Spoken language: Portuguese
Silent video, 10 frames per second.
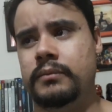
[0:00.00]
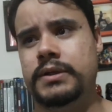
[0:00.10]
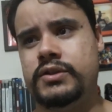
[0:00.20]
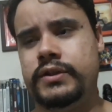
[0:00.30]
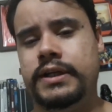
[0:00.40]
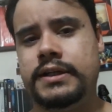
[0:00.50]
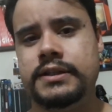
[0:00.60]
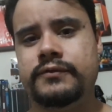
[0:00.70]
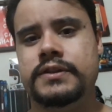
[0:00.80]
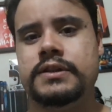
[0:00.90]
Mas isso daí que
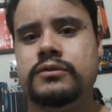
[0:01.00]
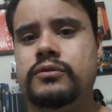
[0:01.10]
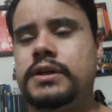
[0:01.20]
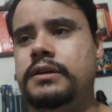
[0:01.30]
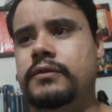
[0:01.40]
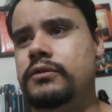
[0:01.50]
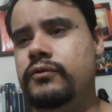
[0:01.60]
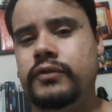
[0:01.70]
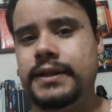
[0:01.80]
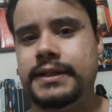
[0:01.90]
eles fizeram no carnaval não
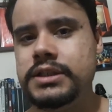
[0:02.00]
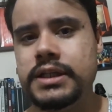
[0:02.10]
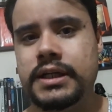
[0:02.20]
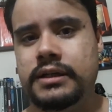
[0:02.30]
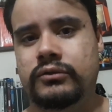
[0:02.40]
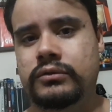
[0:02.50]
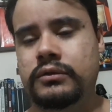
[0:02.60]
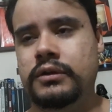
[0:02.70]
foi nada de errado.